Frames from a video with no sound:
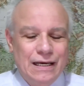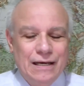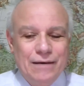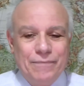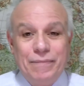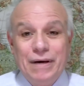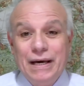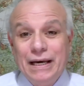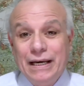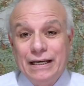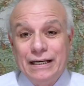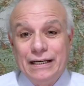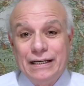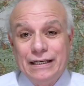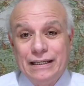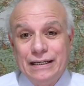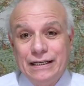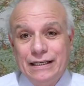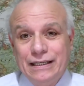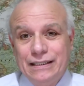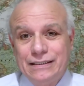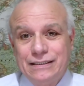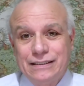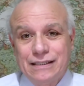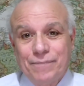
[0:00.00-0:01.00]
Beh,
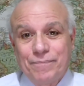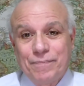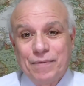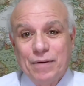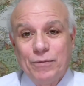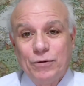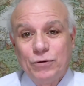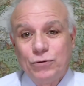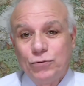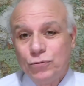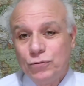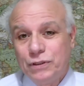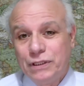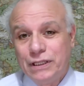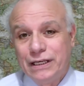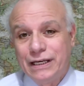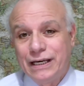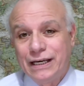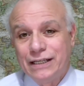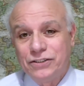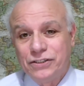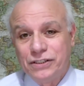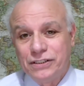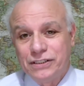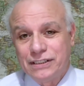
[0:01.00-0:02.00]
sappiamo tutti
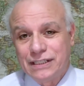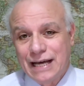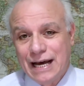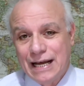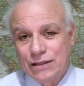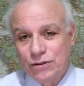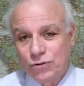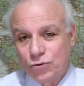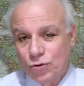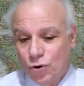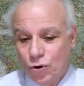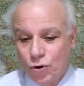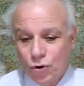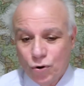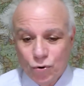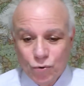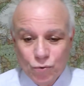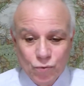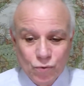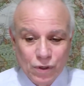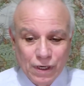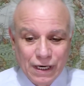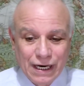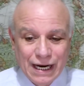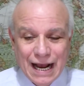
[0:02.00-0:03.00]
che c'è stato
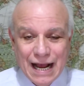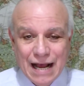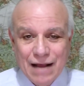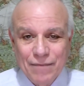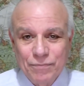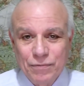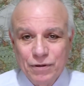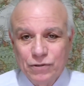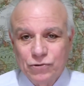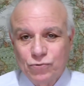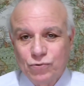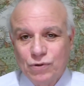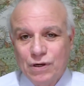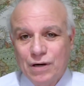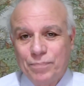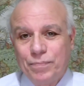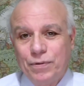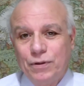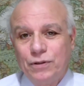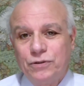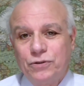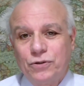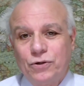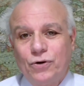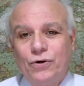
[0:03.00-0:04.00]
un cambio sulla
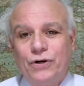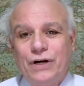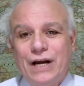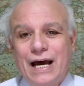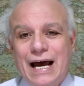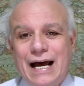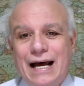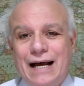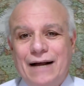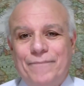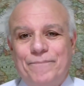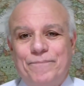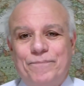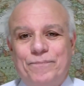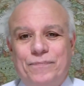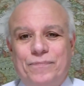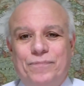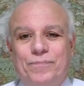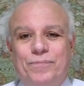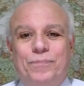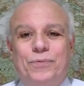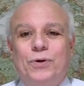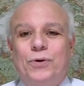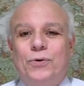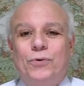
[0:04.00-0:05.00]
poltrona
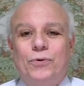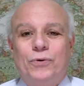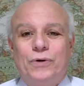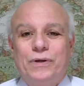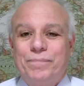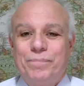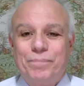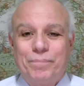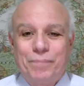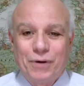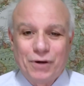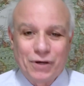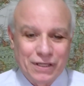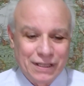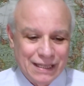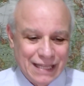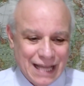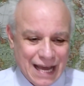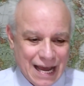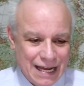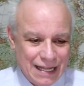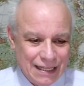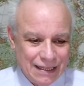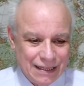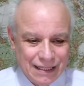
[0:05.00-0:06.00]
più
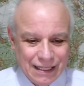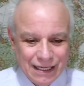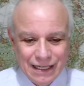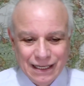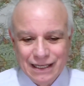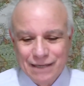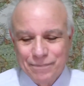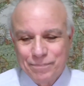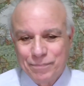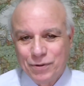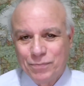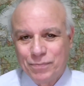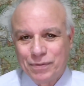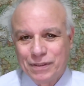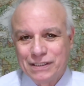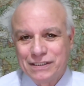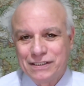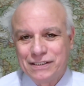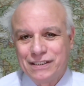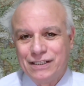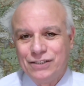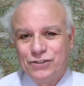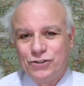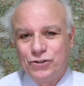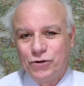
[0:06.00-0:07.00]
importante e più
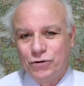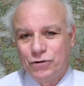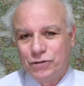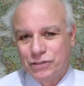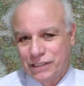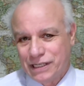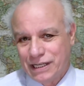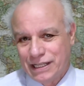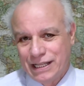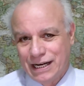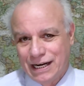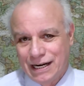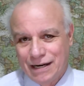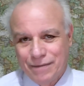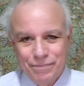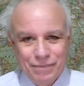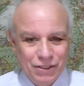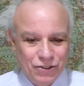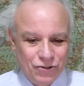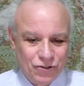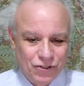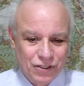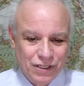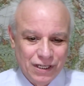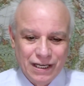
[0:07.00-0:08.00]
prestigiosa della
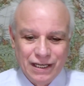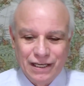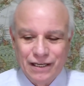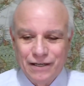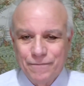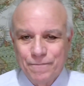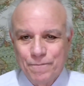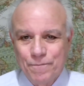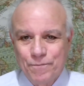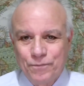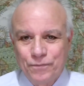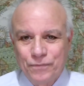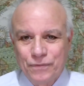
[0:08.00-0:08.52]
BCE